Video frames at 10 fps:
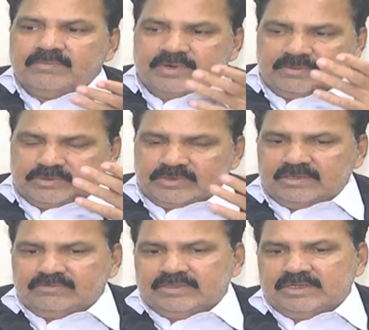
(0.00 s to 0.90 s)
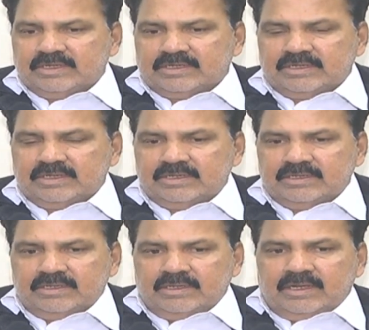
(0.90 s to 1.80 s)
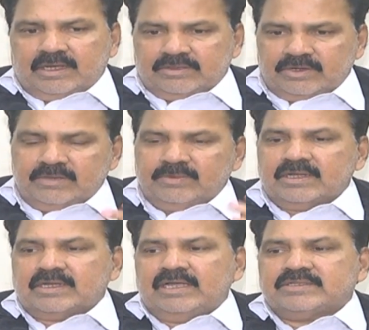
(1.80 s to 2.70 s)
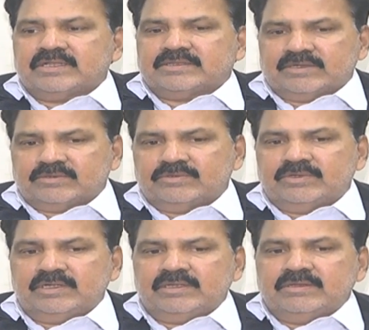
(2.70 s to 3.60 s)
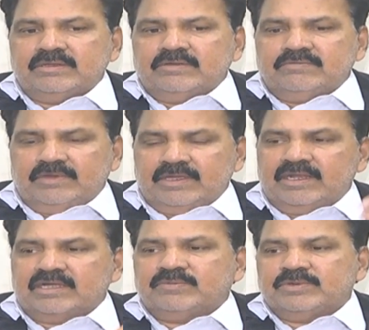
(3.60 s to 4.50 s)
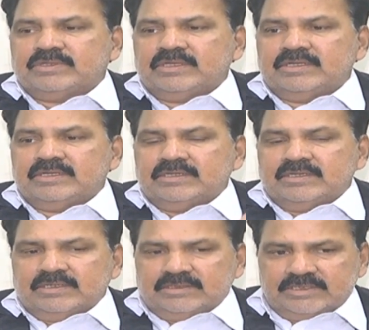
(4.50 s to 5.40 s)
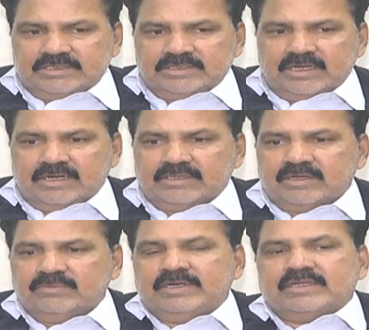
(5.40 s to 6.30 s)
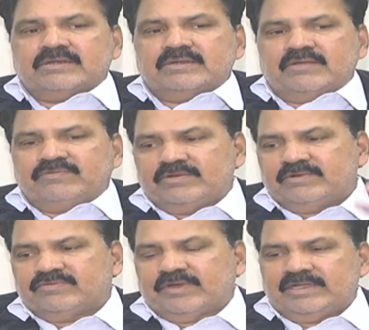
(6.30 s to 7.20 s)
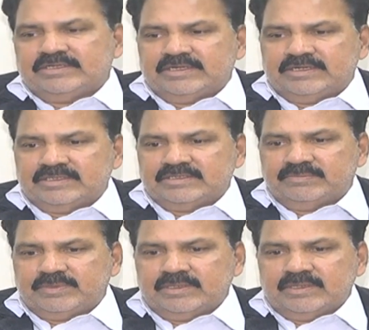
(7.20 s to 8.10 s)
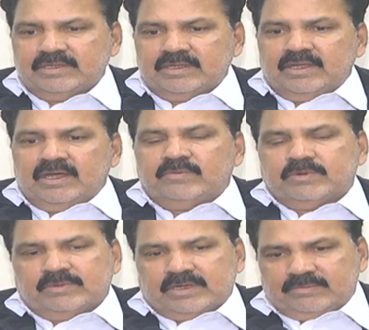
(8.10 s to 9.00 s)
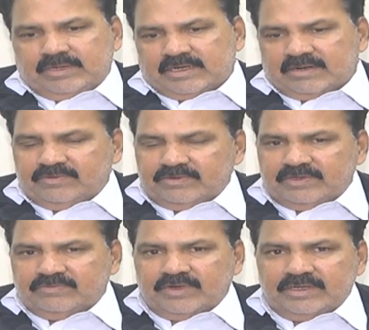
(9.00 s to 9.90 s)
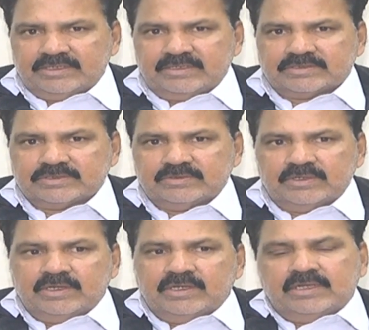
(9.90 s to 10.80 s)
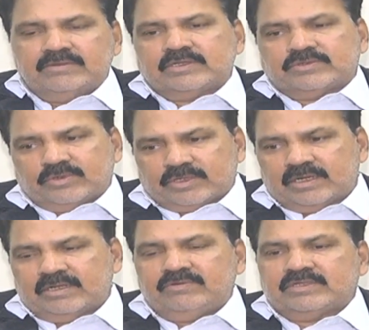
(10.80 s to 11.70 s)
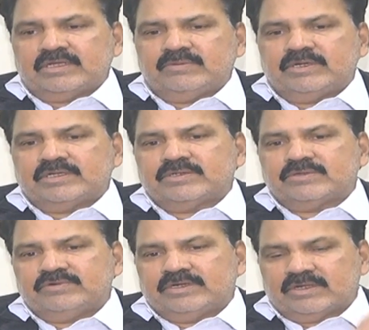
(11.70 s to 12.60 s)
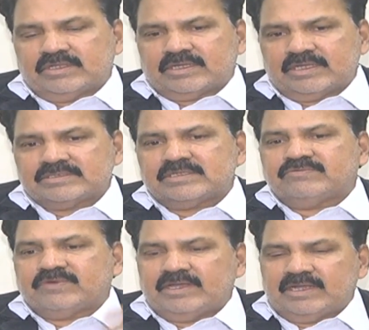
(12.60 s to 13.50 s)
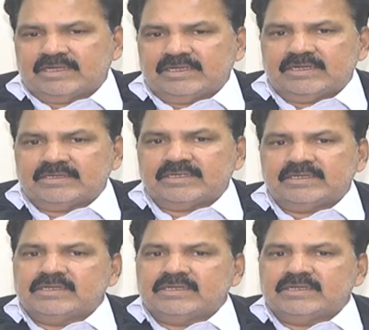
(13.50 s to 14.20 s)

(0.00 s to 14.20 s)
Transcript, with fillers: ప్రభుత్వానికి వ్యతిరేకంగా అందులో ఏమైనా కాగితాలు తక్కువ ఉండి వేయలేకపోతే జడ్జి గారు అంటారు బెటర్ అఫిడవిట్ ఫైల్ చేయండి అని చెప్పి అప్పుడు మనం బెటర్ అఫిడవిట్ ఫైల్ చేయొచ్చు లేకపోతే టోటల్గా విత్ లిబర్టీ టు విడ్రా ది కేస్ అండ్ ఫైల్ అగైన్ అంటే